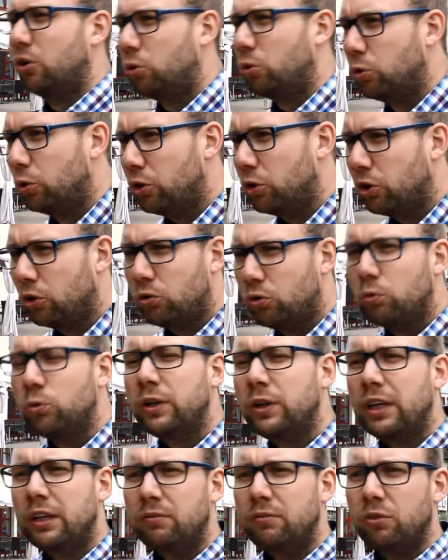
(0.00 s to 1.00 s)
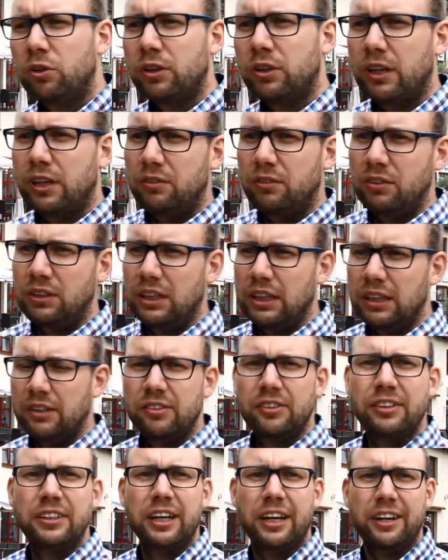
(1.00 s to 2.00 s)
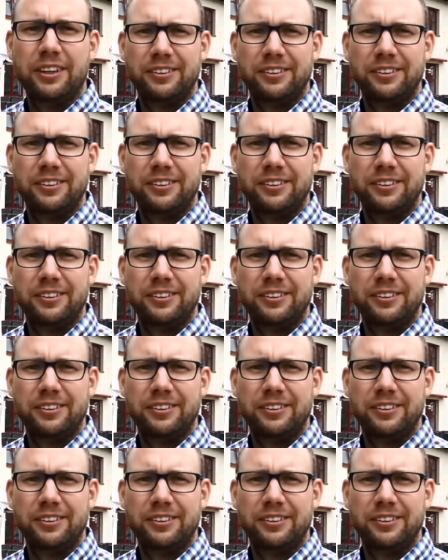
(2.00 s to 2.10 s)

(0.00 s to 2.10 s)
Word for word: ruhiger zugehen wird als wie die letzten Jahre.